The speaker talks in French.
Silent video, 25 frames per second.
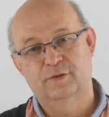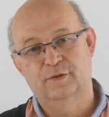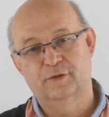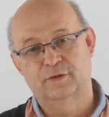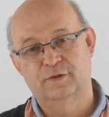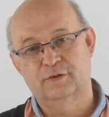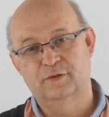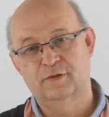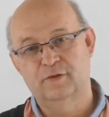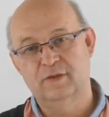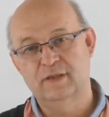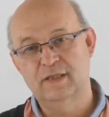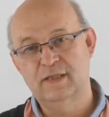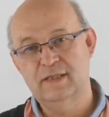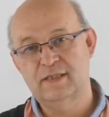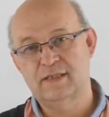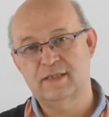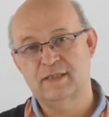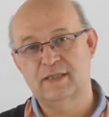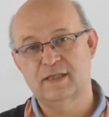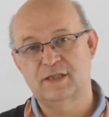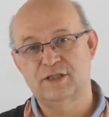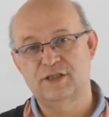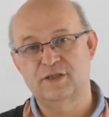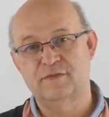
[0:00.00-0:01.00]
notre
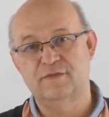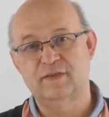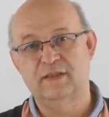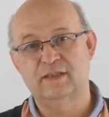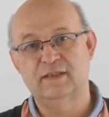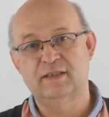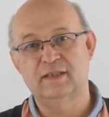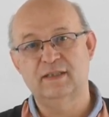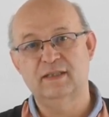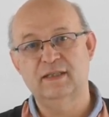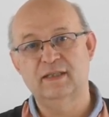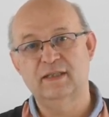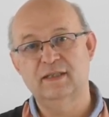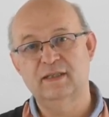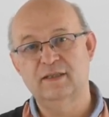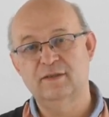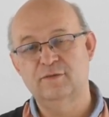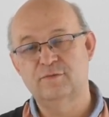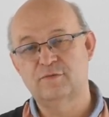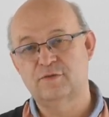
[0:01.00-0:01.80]
liste agvt